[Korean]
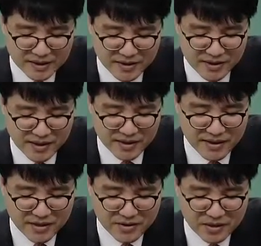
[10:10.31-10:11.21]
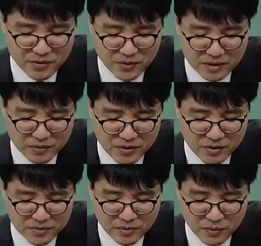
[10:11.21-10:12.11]
기계에 대한 최초
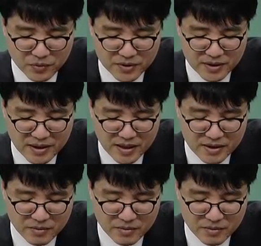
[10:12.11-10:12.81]
가동일로부터 5년의 하자